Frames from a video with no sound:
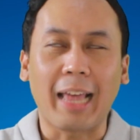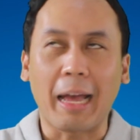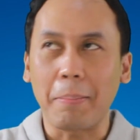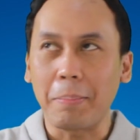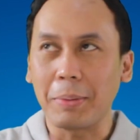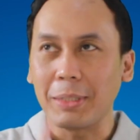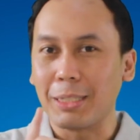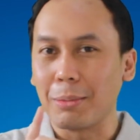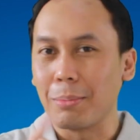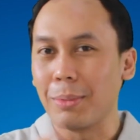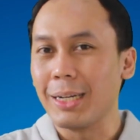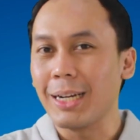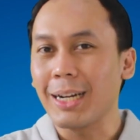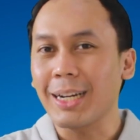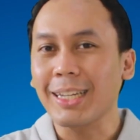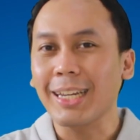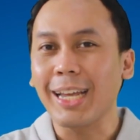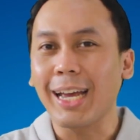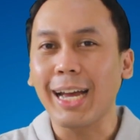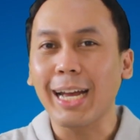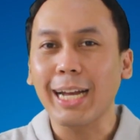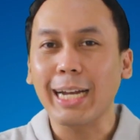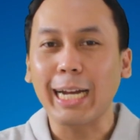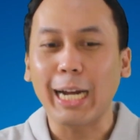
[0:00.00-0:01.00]
Tapi
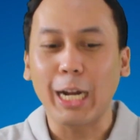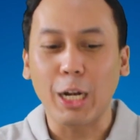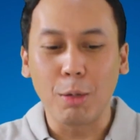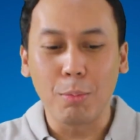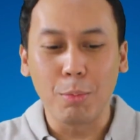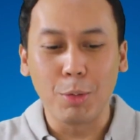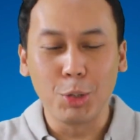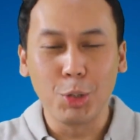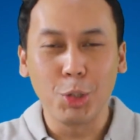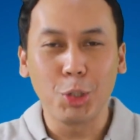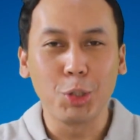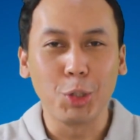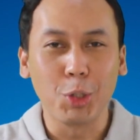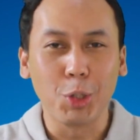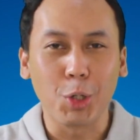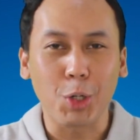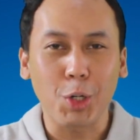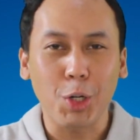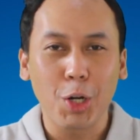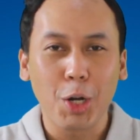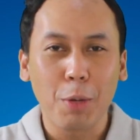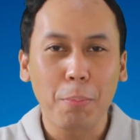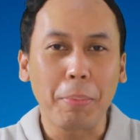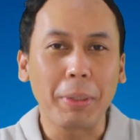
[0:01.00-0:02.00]
sebenarnya kalau mau
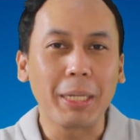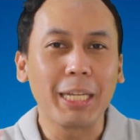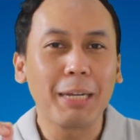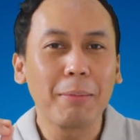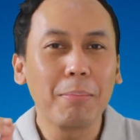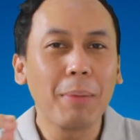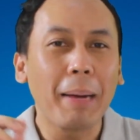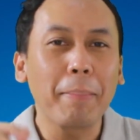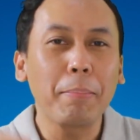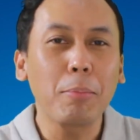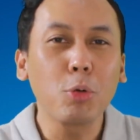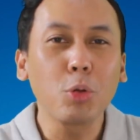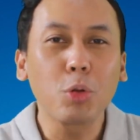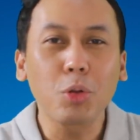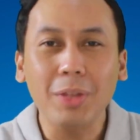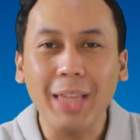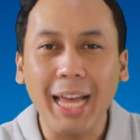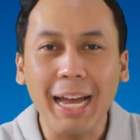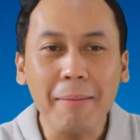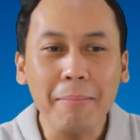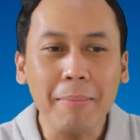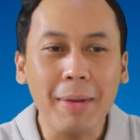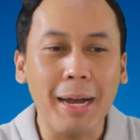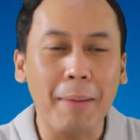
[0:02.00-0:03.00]
jujur, penyebab
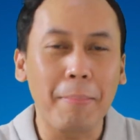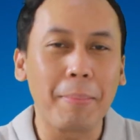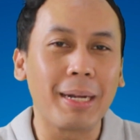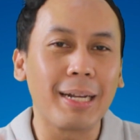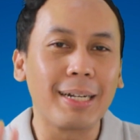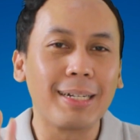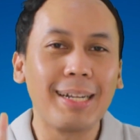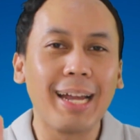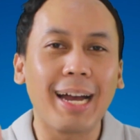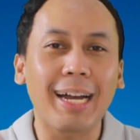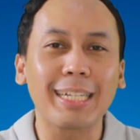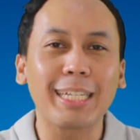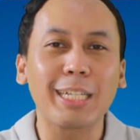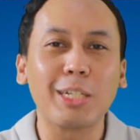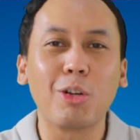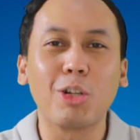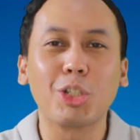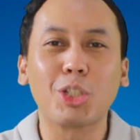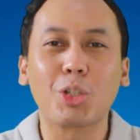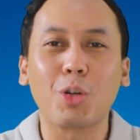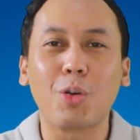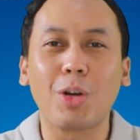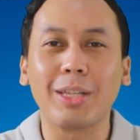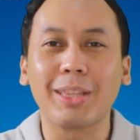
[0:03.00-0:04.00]
utama meledaknya
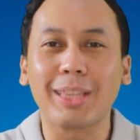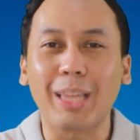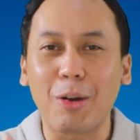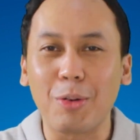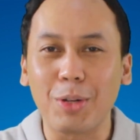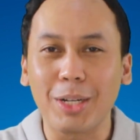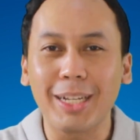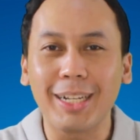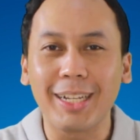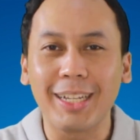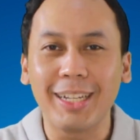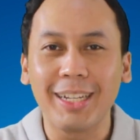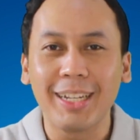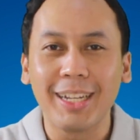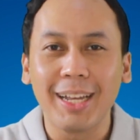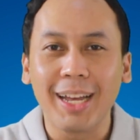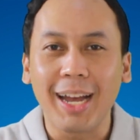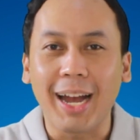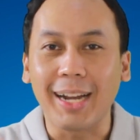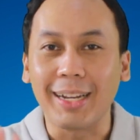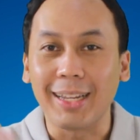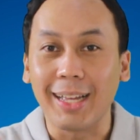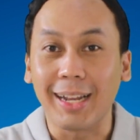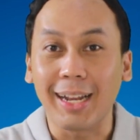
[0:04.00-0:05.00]
Dogecoin tahun ini
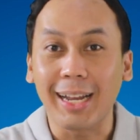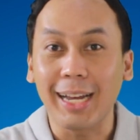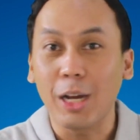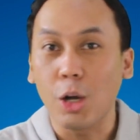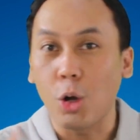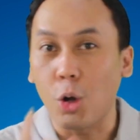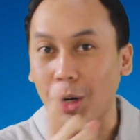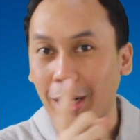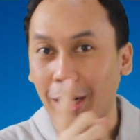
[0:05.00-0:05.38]
adalah